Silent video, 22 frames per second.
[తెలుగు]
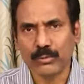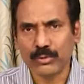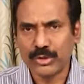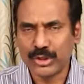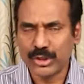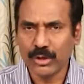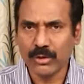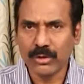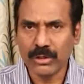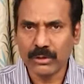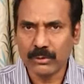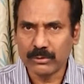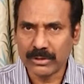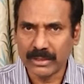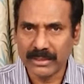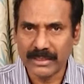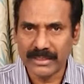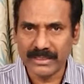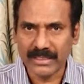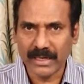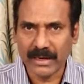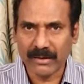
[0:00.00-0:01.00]
ఉద్యోగుల
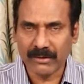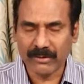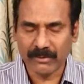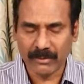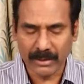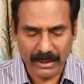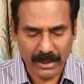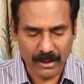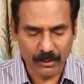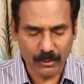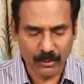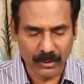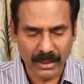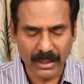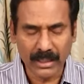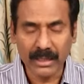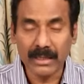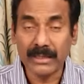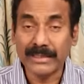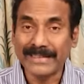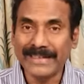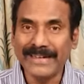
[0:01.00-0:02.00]
ఉత్తర్వు తీసుకురావడమే
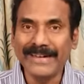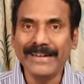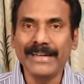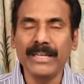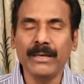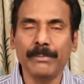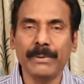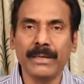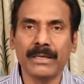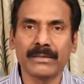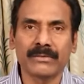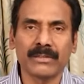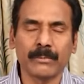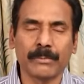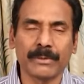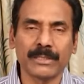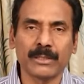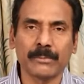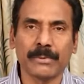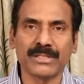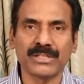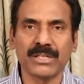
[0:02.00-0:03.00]
కాకుండా టీడీపీ ఇతర
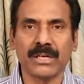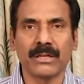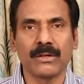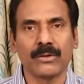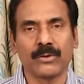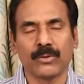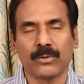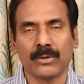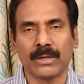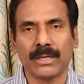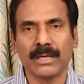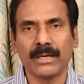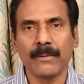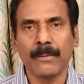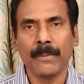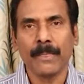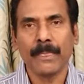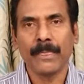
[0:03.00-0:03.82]
ప్రతిపక్షాలు కూడా